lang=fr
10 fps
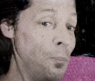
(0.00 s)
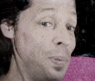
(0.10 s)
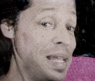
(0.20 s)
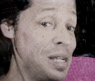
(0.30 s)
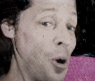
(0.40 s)

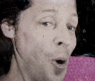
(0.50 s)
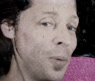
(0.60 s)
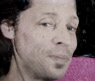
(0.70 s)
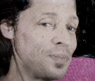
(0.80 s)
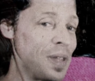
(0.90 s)

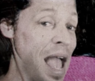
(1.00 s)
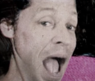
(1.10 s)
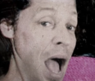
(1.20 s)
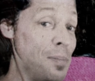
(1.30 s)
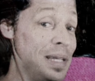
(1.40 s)
Bingo
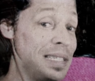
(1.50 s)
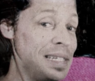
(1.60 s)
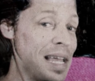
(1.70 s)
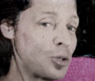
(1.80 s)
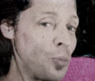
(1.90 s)
Amy
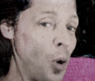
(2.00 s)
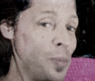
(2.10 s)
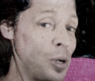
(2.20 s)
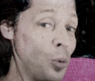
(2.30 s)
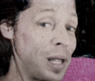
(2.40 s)
signa son
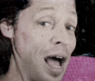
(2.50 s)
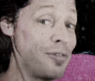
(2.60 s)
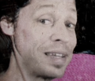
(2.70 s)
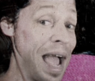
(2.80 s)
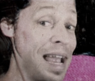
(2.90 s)
premier contrat
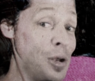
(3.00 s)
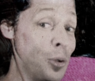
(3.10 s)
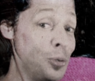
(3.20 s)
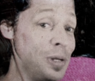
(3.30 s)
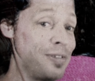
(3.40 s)
avec
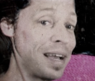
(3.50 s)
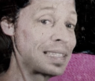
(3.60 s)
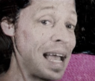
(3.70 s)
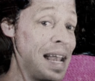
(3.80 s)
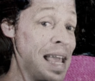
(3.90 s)
Island
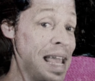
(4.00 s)
Universal